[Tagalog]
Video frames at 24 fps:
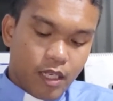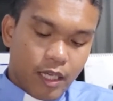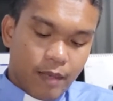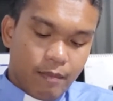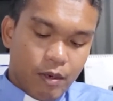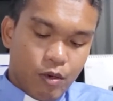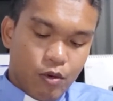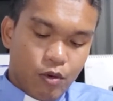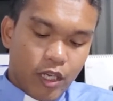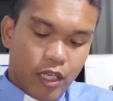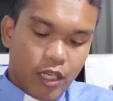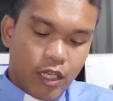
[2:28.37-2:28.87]
kay
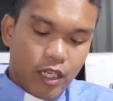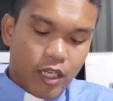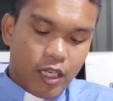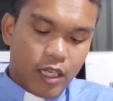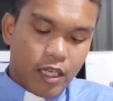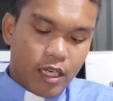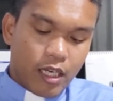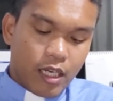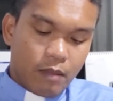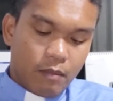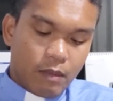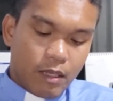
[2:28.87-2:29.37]
mao
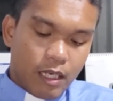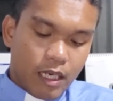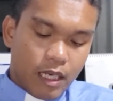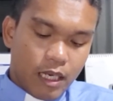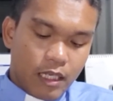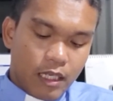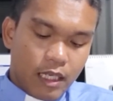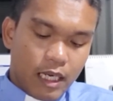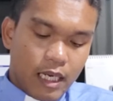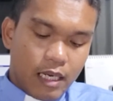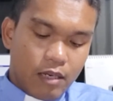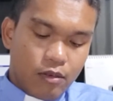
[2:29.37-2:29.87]
kini ang mga
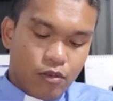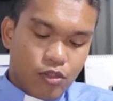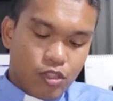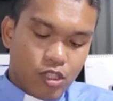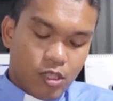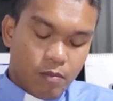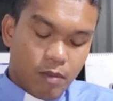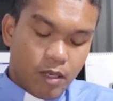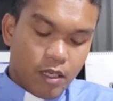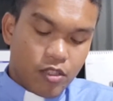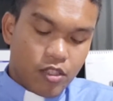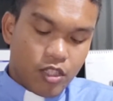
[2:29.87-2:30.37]
adlaw
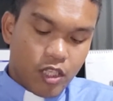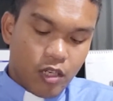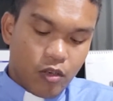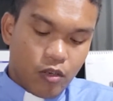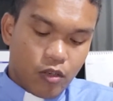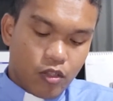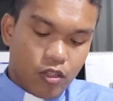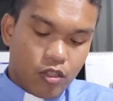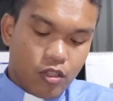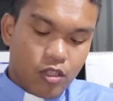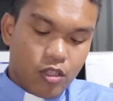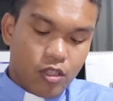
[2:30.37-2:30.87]
sa
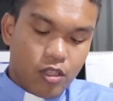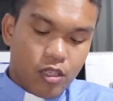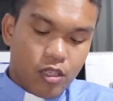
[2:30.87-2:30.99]
pagsilot